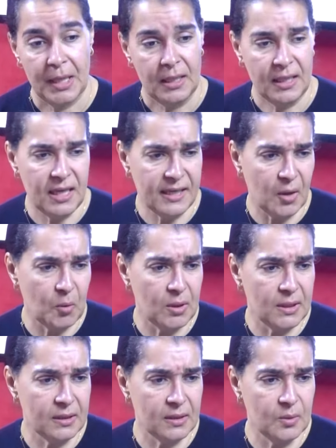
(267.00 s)
كاين اللي كيقول
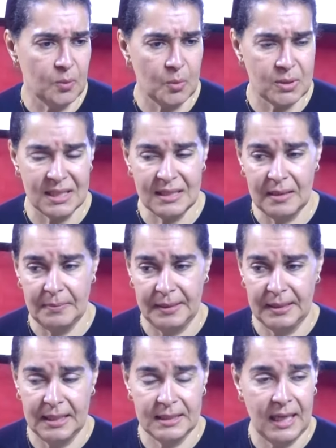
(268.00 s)
لك ايوا وصلنا
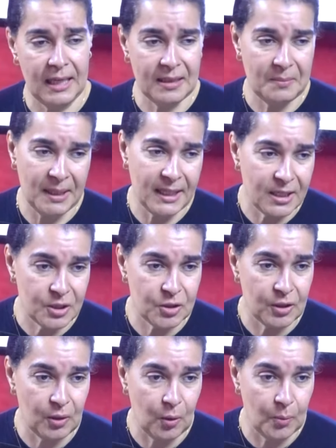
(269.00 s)
لبعضياتنا ان ما كاينش
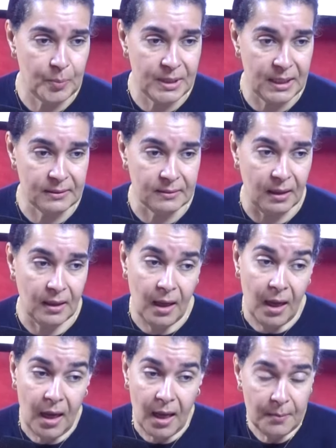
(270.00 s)
داك الحب بيناتنا
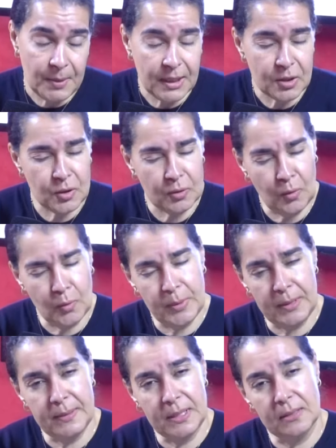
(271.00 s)
اه ما كاينش داك الحب
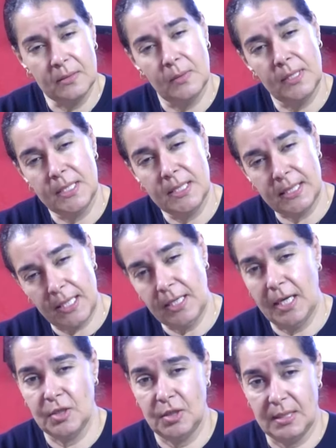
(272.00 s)
اللي بيناتنا ولكن كاين
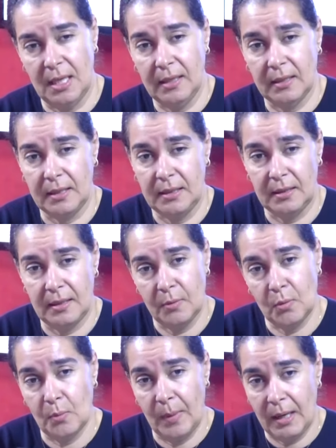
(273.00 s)
حاجات اخرين اللي
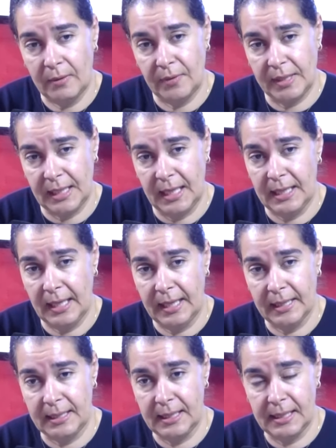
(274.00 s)
هما في هذه العلاقه
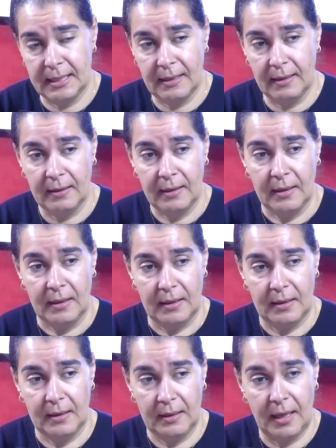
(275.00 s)
اللي هي
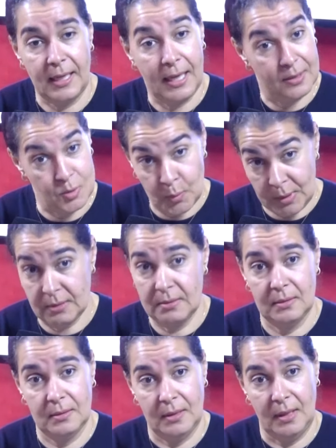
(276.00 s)
آه، علاقه ود
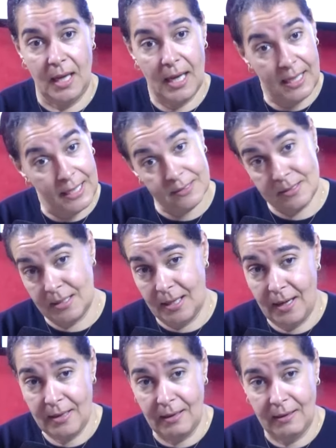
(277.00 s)
علاقه
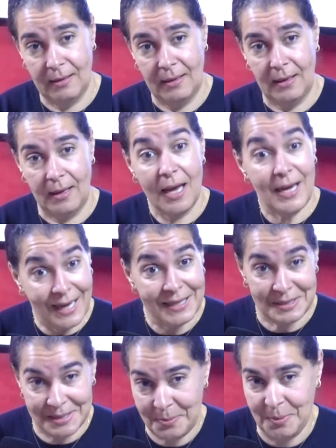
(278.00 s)
رعايه علاقه
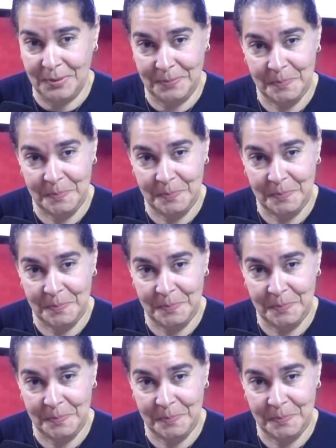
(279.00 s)
صبر